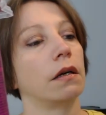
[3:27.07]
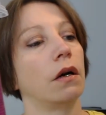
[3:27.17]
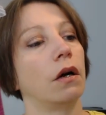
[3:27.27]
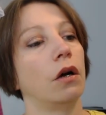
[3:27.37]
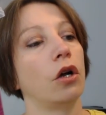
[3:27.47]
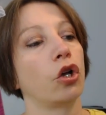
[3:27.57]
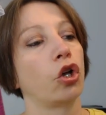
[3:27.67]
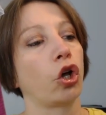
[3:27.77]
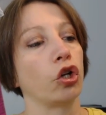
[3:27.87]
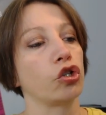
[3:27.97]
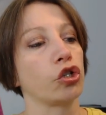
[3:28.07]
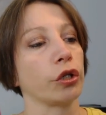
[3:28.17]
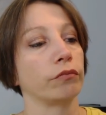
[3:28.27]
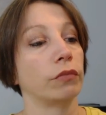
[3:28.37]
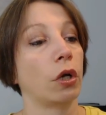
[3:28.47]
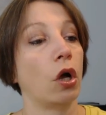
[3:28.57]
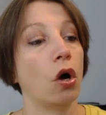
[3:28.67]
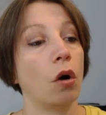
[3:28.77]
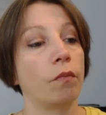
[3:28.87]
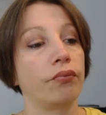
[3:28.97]
euh, Crunch,
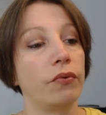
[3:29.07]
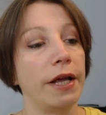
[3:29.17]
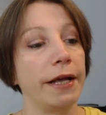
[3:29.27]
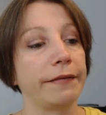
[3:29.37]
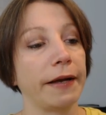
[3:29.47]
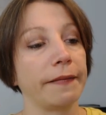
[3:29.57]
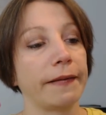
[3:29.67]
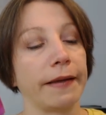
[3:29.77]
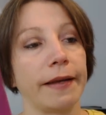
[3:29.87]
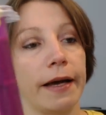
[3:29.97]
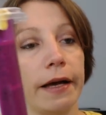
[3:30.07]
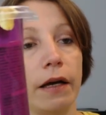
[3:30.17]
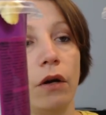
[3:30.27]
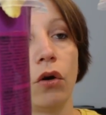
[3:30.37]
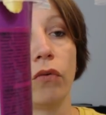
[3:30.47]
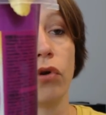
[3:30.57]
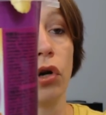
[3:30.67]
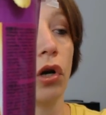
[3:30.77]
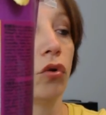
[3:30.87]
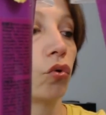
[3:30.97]
poulet, d'un canard. Alors
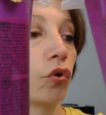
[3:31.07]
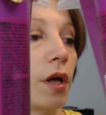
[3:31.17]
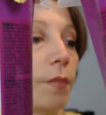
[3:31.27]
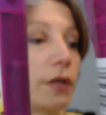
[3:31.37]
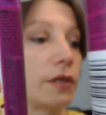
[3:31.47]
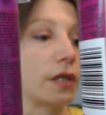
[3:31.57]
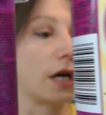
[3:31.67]
voilà, donc on a pris